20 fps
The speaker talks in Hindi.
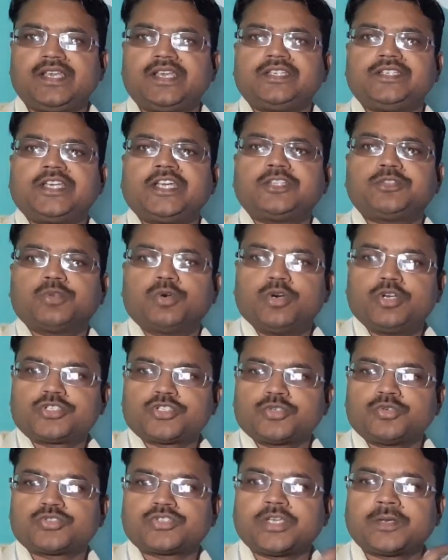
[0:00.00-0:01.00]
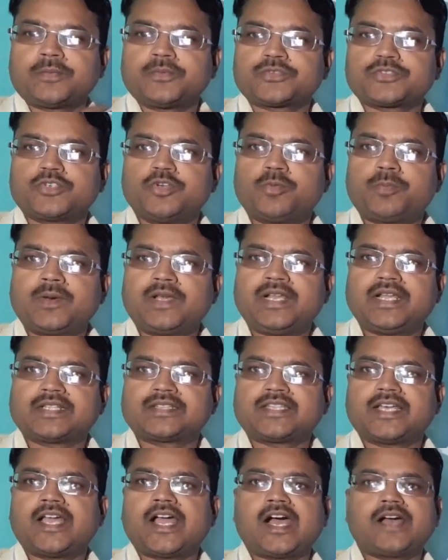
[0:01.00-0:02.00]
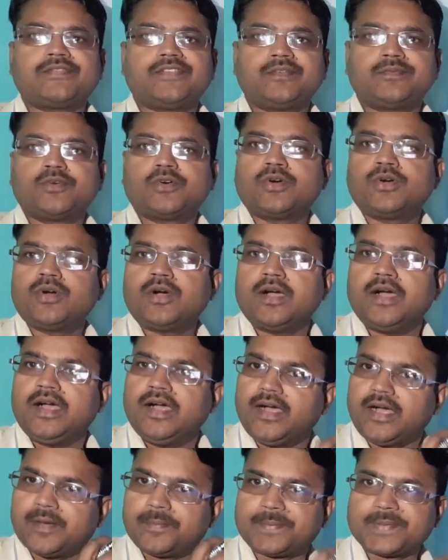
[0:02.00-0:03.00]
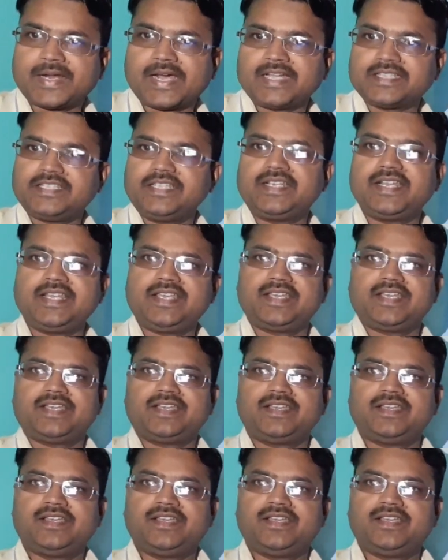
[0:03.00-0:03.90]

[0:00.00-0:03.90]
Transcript: ये दोष उसे उसके ऊपर लगता है अभी वो अपराधी नहीं है